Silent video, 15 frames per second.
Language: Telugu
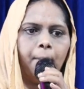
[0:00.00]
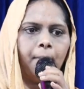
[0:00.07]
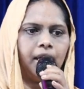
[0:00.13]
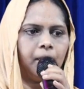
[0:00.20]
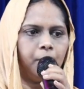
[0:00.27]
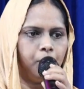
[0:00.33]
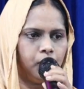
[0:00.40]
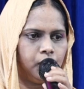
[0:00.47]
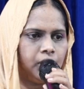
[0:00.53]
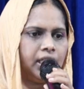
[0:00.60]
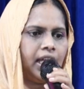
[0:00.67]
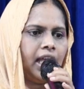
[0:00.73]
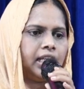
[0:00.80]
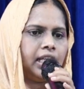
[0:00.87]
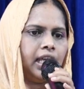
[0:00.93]
మరి
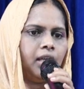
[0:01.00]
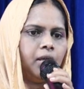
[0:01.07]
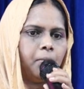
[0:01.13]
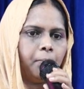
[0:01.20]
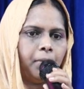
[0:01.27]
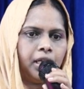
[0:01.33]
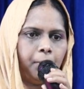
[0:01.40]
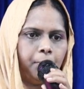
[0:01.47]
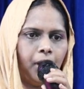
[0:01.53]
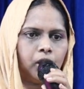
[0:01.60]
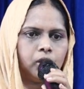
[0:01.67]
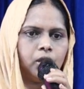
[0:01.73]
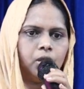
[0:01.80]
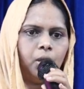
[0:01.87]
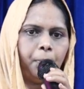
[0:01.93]
ముందుగానే మరి
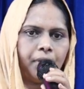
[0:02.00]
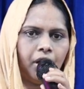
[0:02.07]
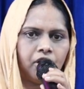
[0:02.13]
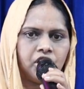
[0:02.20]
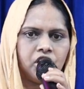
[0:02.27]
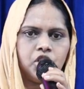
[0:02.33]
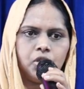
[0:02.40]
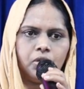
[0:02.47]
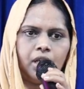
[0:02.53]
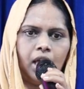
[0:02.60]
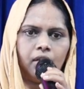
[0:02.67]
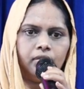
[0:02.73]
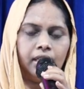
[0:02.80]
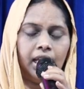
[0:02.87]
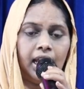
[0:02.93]
భక్తులు ప్రవచించున్నారు
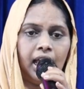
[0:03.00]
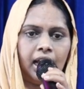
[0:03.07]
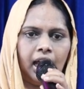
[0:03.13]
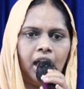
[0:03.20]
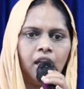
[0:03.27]
ఎలాగా